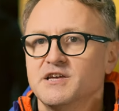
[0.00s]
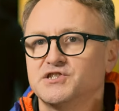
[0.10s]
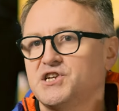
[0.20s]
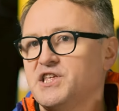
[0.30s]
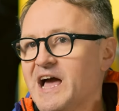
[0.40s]

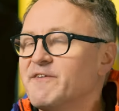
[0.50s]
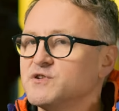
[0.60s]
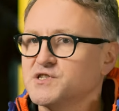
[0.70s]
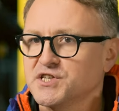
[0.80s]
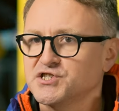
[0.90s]
Jeżeli ja w
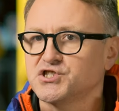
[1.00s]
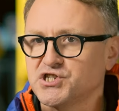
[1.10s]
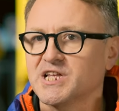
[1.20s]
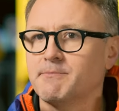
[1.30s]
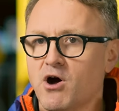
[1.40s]
newsletterze
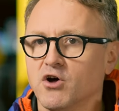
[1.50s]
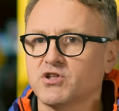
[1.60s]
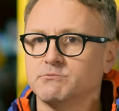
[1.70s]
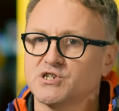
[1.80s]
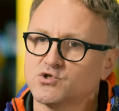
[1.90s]
czytam o
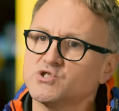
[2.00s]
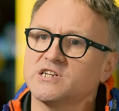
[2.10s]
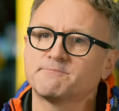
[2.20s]
tym, że duża